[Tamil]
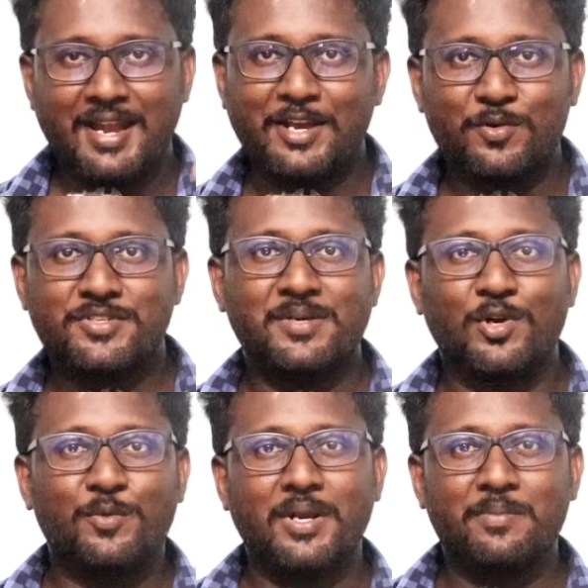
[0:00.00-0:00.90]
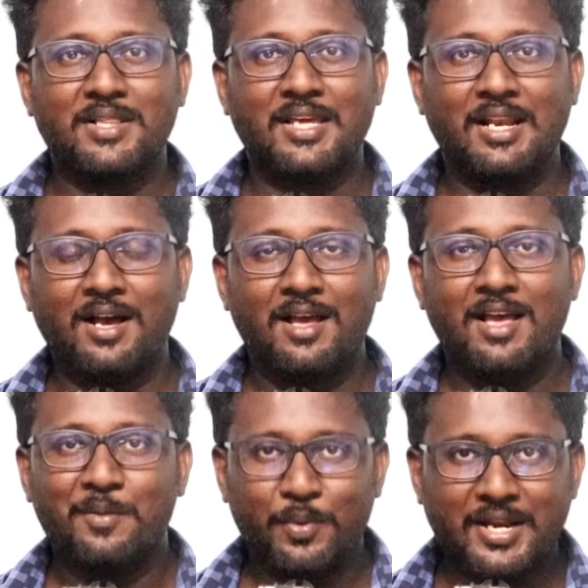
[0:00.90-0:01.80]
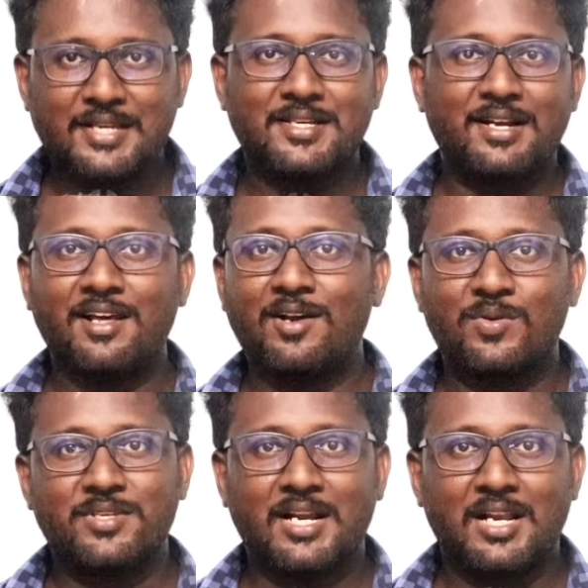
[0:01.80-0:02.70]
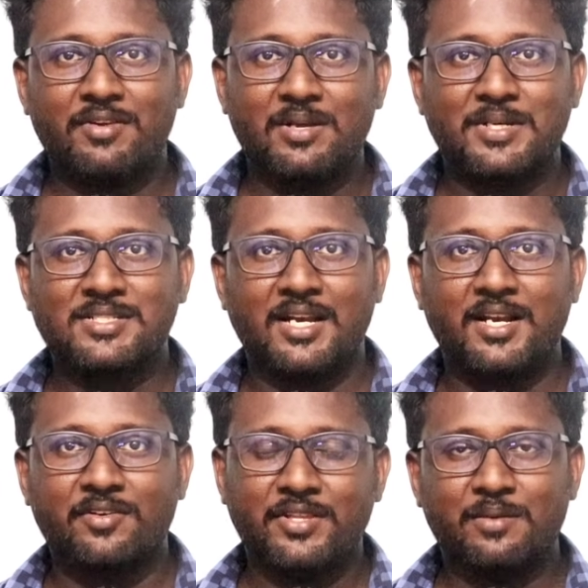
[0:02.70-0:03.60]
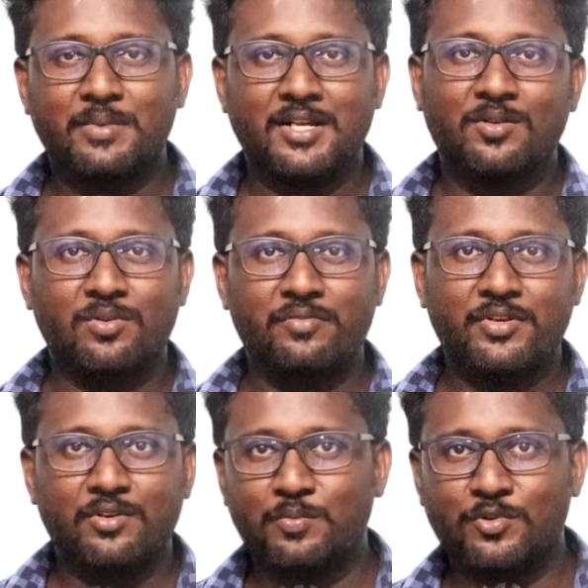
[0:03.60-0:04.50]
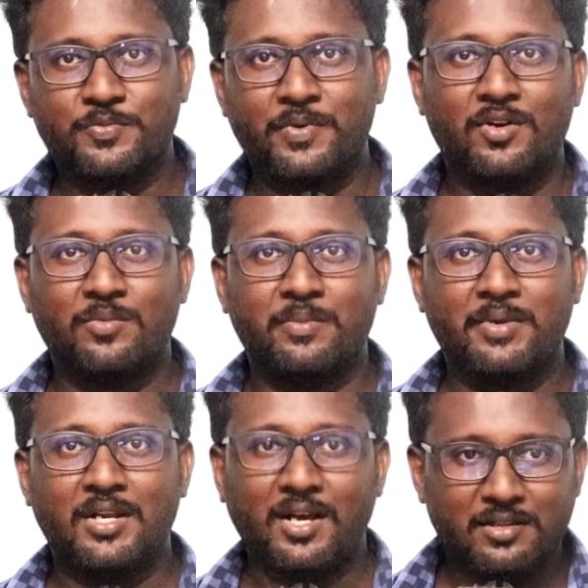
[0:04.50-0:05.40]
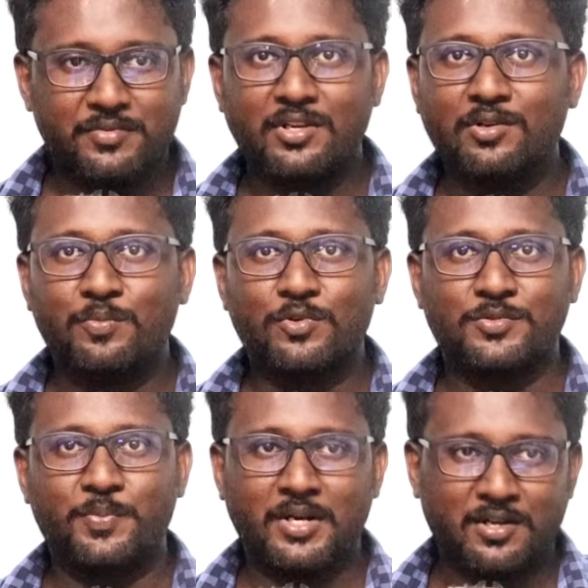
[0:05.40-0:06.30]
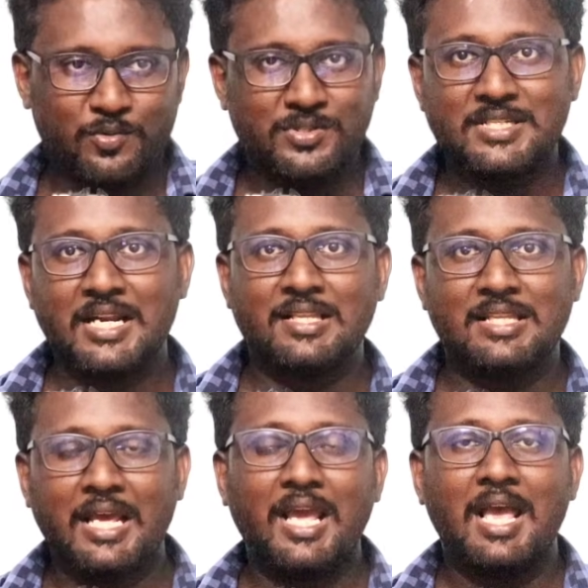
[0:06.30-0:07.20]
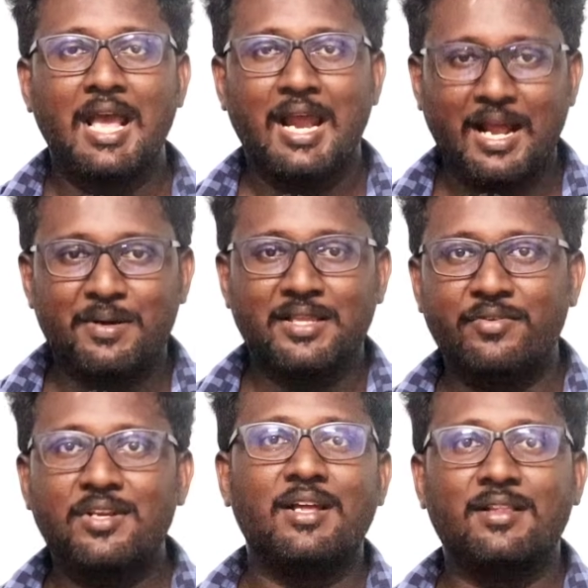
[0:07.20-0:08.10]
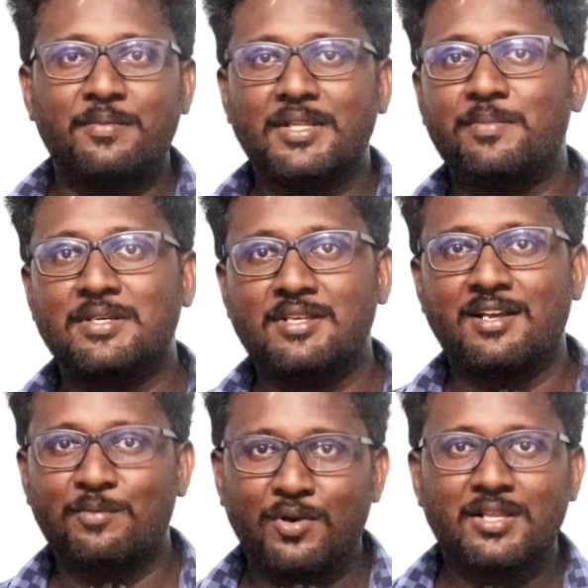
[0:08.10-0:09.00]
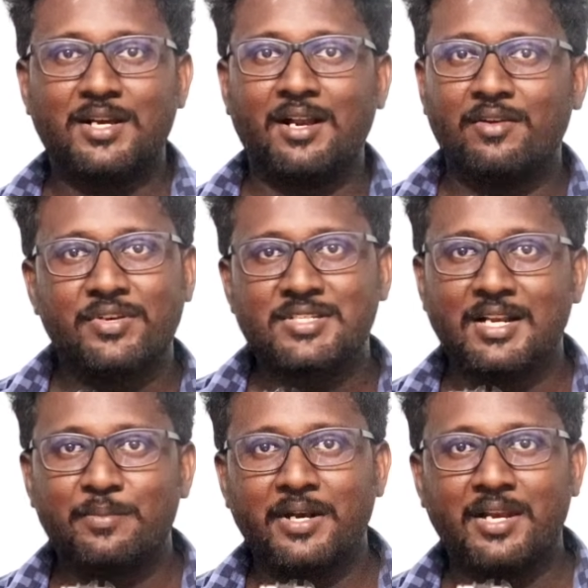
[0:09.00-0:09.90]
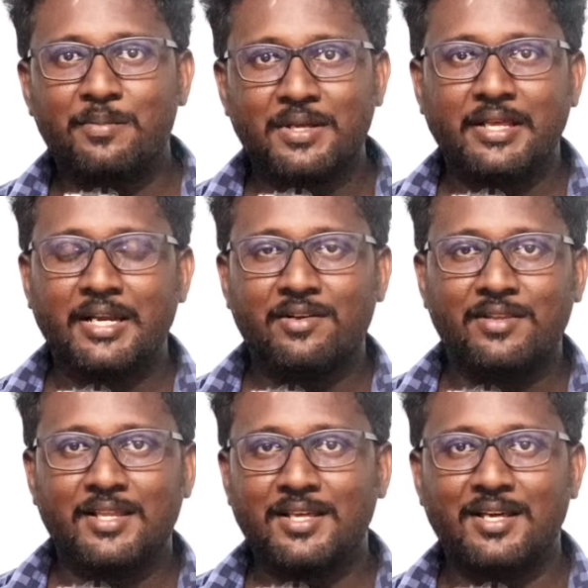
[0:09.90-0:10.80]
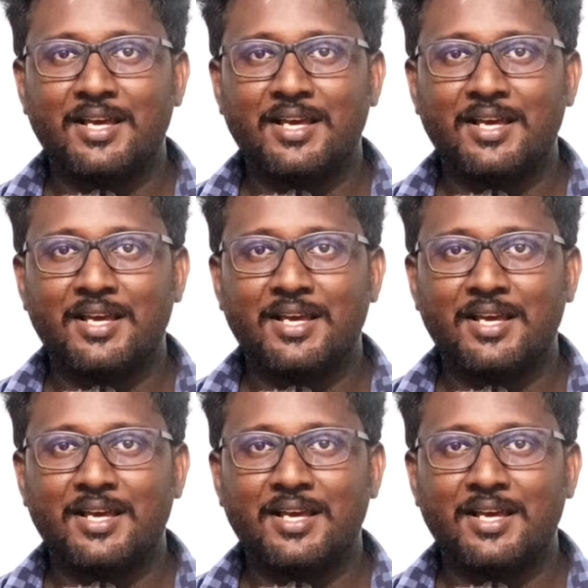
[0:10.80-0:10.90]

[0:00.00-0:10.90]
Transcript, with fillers: நீங்கள் ஒரு விஷயம் நோட் பண்ணி பார்த்தீங்களா இப்போ ரீசெண்டாக கொஞ்ச நாளாகவே நம்ம சேனலில் வந்து நம்ம ஏதாவது ஒரு வீடியோ போஸ்ட் பண்ணுறோம் அப்படின்னா அந்த வீடியோ போஸ்ட் பண்ண கொஞ்ச நேரத்திலே நம்ம அந்த வீடியோவில் எதை பற்றி பேசியிருக்கோமோ அதுக்கான அஃபிஷியல் அப்டேட்டே பார்த்தீங்கன்னா வந்து